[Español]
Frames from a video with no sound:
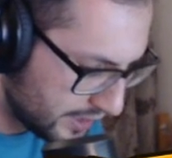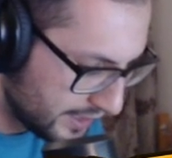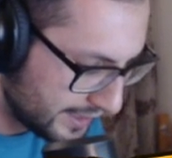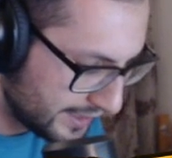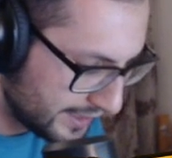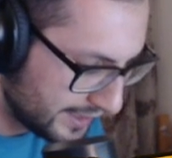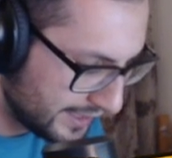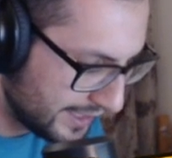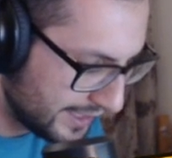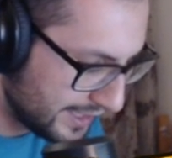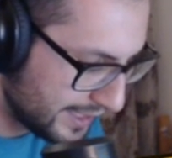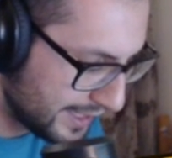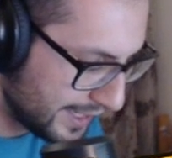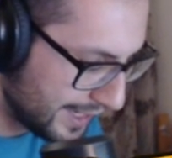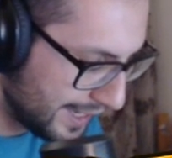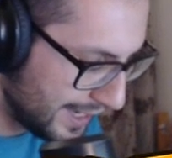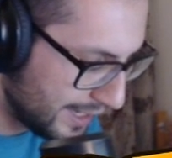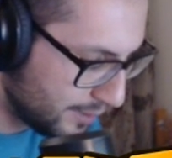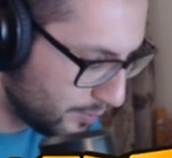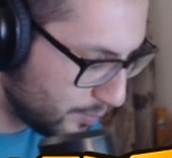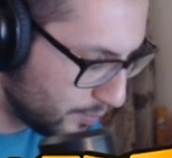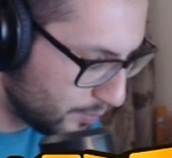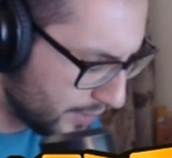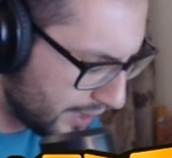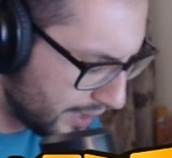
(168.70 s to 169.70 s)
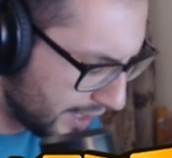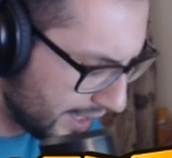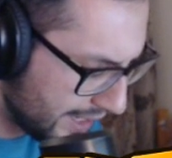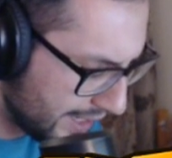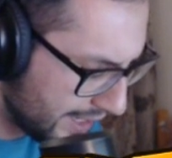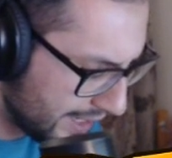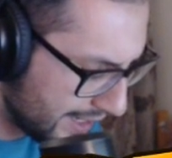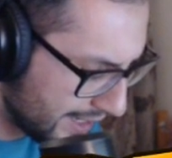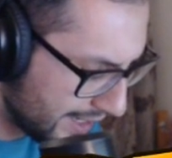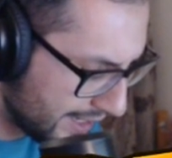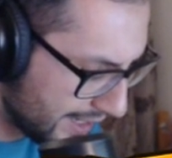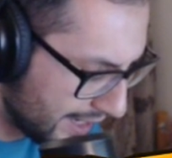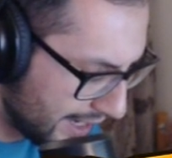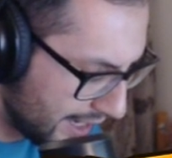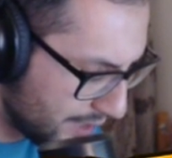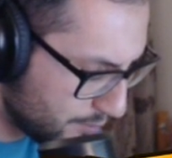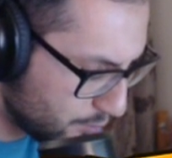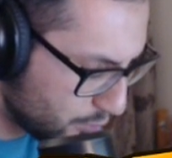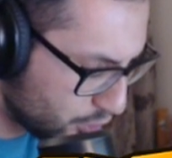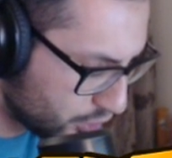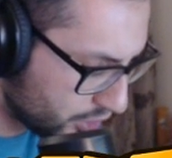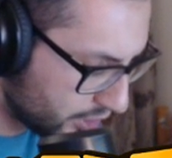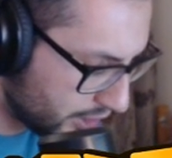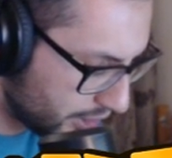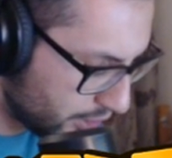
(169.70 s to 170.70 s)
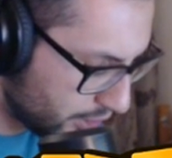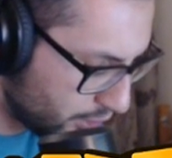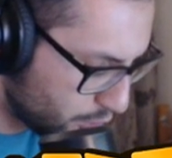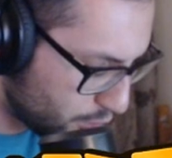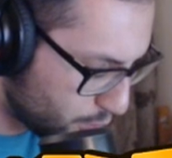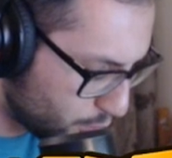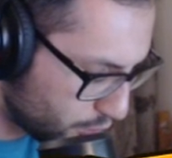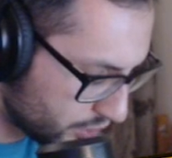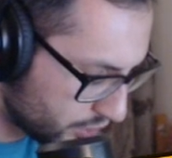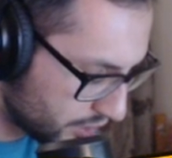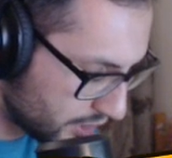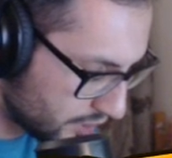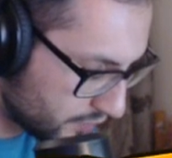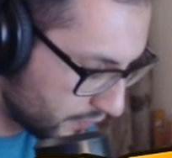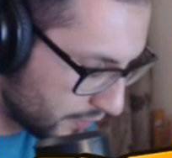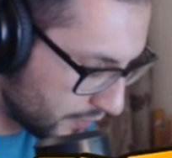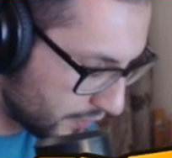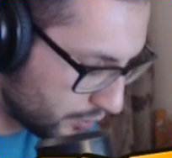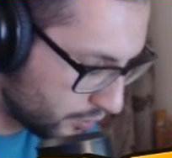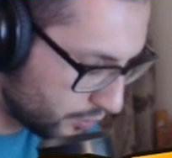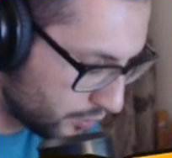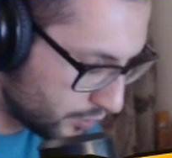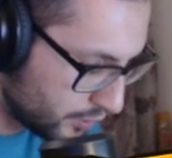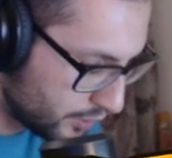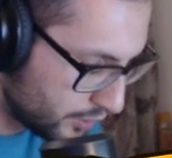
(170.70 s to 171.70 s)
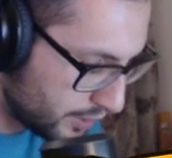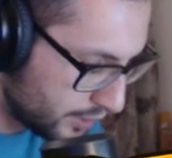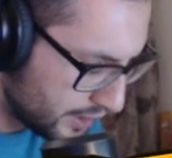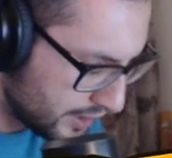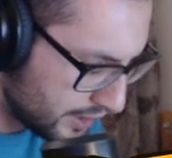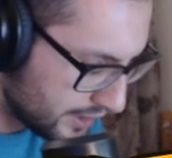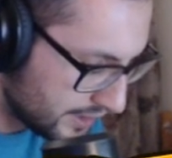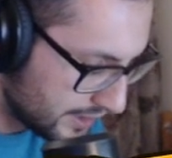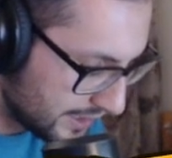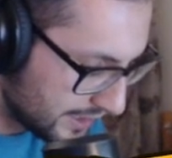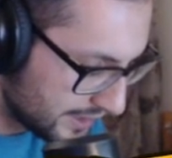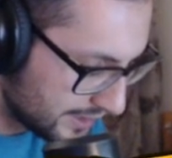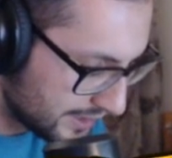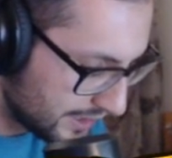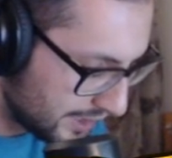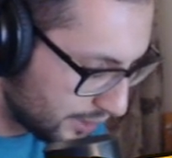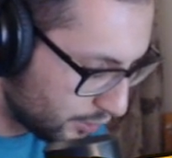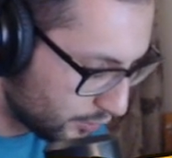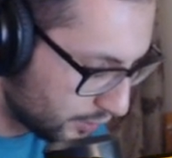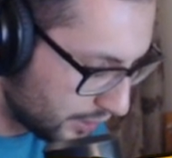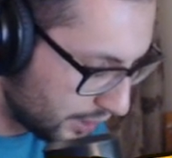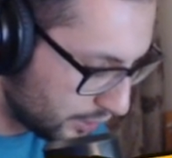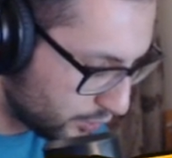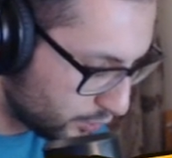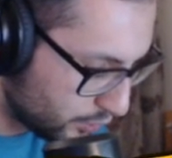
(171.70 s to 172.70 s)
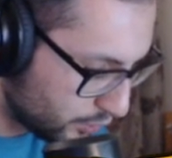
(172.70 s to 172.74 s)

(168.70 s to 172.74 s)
Y el, mortero, como estáis viendo, se le está agotando